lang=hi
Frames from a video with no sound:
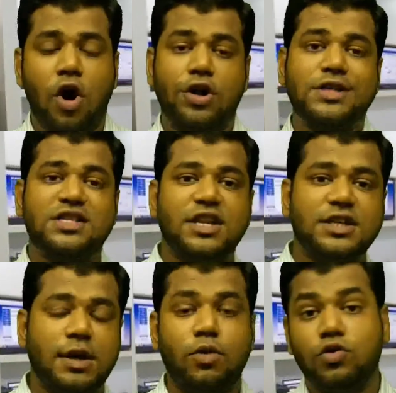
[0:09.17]
और किस
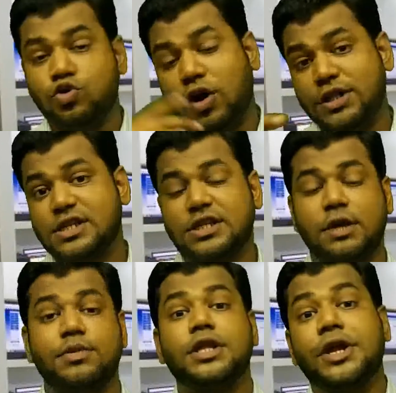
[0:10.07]
तरीके से हम लोग उसको अदर
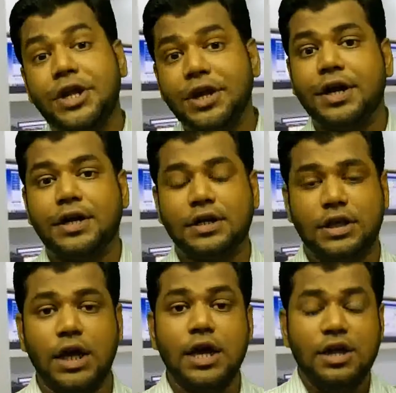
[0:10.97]
सिस्टम के साथ इंटीग्रेट
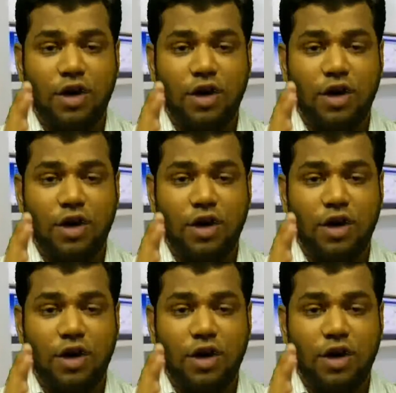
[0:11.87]
करते हैं